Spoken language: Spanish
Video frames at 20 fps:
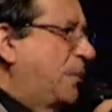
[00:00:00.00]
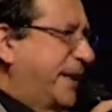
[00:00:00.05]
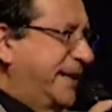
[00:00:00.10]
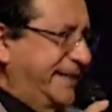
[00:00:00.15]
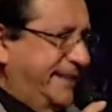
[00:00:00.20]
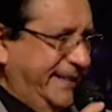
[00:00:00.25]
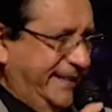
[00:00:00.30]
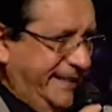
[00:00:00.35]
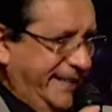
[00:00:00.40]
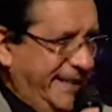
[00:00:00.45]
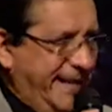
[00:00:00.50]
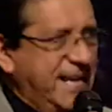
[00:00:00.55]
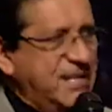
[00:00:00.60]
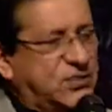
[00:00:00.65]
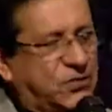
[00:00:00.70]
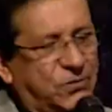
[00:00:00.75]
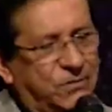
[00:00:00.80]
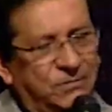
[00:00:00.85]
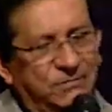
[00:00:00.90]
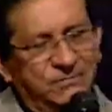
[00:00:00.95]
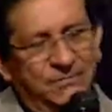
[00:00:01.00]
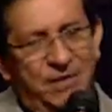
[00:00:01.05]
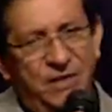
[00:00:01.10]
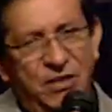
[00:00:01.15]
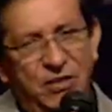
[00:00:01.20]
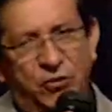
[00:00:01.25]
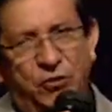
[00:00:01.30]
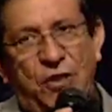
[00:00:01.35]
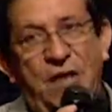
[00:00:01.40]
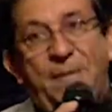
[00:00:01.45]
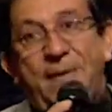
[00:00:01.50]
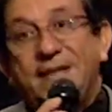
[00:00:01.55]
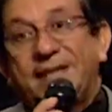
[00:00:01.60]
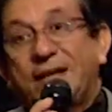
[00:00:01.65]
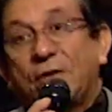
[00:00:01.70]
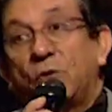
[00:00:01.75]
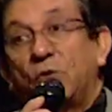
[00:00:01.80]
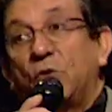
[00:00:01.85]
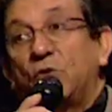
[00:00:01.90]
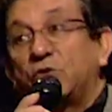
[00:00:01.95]
para entender esto,
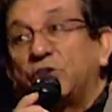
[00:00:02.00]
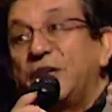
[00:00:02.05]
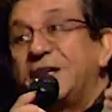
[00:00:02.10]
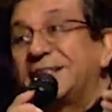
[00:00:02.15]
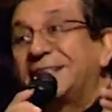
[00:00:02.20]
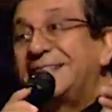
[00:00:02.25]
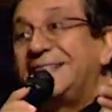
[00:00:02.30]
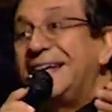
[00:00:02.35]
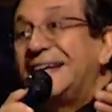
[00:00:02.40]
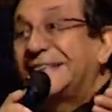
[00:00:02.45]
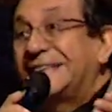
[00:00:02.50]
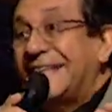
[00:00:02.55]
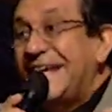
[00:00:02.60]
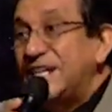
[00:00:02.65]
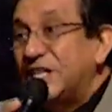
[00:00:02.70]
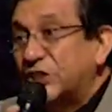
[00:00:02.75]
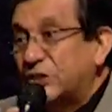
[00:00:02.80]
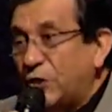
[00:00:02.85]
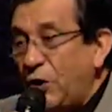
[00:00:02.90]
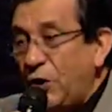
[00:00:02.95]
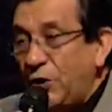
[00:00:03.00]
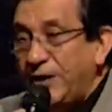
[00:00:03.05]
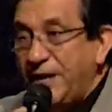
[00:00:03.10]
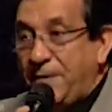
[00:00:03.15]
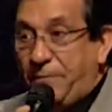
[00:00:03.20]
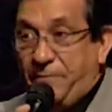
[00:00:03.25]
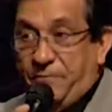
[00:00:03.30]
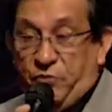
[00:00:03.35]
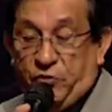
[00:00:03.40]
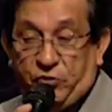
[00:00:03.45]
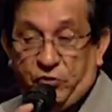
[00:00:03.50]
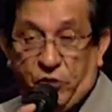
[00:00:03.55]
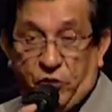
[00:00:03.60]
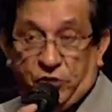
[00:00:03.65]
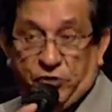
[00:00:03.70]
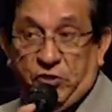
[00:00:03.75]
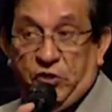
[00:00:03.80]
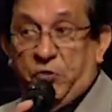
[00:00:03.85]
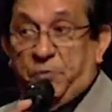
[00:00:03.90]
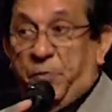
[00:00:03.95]
solamente conocer cierta historia,
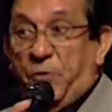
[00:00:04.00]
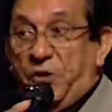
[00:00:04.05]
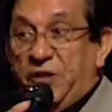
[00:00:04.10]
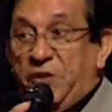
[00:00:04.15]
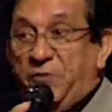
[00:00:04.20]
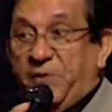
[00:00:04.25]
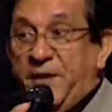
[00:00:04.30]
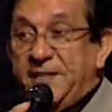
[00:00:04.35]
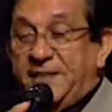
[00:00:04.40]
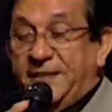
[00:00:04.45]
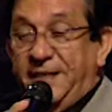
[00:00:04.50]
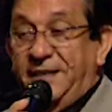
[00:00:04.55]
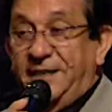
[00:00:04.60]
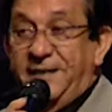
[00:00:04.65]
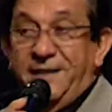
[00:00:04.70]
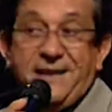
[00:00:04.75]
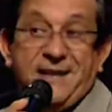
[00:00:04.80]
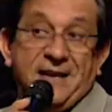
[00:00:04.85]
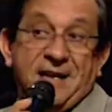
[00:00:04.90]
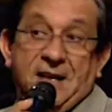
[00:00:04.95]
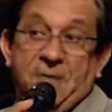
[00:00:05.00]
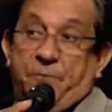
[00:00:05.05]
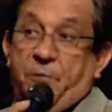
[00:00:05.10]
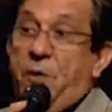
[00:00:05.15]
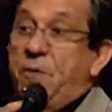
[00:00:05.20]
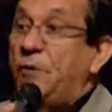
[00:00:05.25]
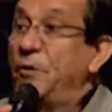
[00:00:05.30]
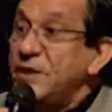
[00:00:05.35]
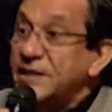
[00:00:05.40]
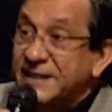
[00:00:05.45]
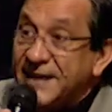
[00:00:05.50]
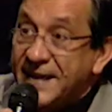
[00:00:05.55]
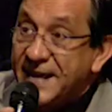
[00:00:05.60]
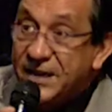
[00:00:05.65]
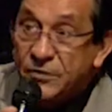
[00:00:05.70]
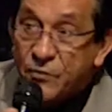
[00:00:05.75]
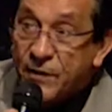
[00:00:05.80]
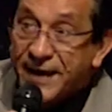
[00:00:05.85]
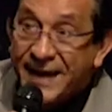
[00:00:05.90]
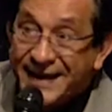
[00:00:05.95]
nosotros se nos pone difícil. El pueblo de
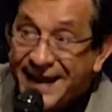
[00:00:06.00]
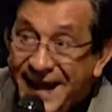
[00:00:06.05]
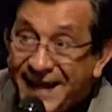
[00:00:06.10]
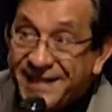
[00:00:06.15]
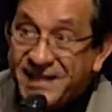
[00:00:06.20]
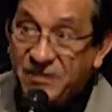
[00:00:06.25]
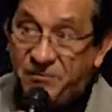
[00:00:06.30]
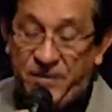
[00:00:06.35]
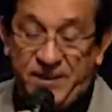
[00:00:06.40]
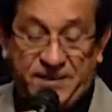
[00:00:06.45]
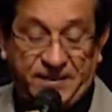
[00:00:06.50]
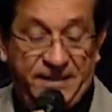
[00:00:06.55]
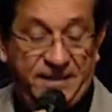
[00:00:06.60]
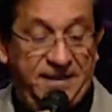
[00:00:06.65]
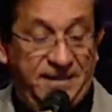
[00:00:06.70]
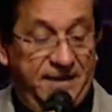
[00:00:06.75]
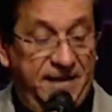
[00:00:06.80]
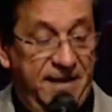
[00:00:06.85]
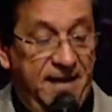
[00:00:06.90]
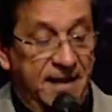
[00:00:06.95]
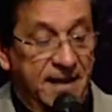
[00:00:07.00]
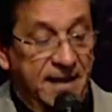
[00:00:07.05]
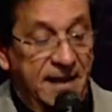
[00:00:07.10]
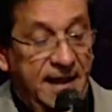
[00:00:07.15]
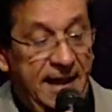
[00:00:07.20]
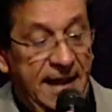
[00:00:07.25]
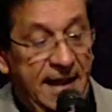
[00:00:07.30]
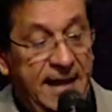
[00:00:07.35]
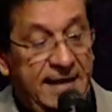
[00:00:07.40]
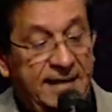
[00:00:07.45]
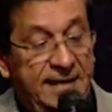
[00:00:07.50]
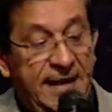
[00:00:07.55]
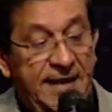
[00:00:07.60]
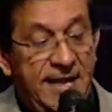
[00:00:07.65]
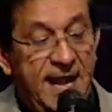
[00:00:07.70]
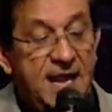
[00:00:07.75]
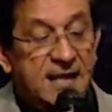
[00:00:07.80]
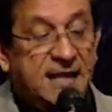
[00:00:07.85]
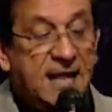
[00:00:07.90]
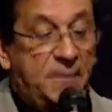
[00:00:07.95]
Israel no era nada difícil. En
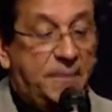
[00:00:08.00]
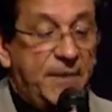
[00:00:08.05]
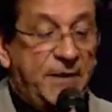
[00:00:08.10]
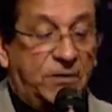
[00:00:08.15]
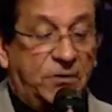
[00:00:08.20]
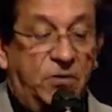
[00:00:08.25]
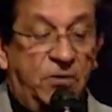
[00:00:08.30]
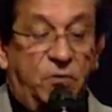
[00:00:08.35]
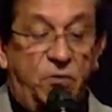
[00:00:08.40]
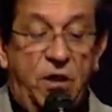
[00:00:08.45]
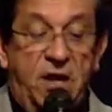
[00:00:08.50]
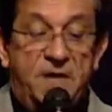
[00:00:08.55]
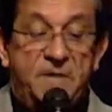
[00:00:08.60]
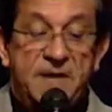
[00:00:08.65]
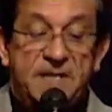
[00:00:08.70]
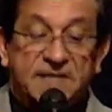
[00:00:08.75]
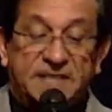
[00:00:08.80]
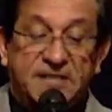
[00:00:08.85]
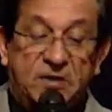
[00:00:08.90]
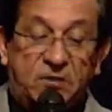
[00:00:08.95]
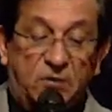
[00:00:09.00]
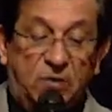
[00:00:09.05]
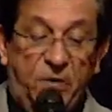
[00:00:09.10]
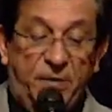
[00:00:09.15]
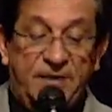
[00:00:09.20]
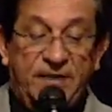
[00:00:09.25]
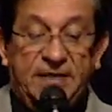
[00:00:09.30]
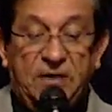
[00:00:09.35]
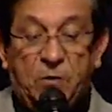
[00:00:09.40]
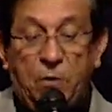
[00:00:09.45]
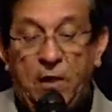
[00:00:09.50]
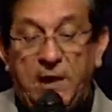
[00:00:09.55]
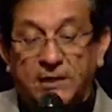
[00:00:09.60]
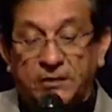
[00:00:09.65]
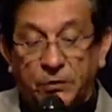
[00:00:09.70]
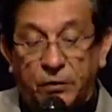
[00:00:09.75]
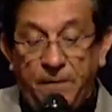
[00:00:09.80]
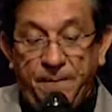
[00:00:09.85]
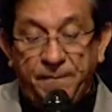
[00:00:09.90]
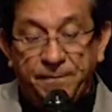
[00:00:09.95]
Daniel capítulo 9, versículo
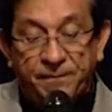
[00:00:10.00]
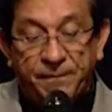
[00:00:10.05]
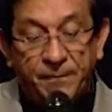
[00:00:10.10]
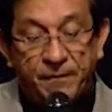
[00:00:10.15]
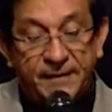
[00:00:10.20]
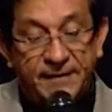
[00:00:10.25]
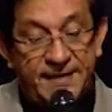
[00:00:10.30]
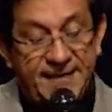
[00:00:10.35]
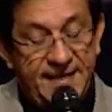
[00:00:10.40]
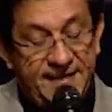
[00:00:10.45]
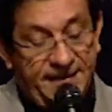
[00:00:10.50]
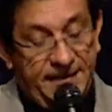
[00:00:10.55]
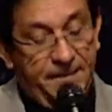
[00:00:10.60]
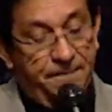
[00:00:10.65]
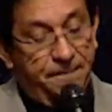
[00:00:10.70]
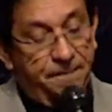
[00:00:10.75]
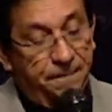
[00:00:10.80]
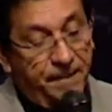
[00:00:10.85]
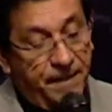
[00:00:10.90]
24, dice así,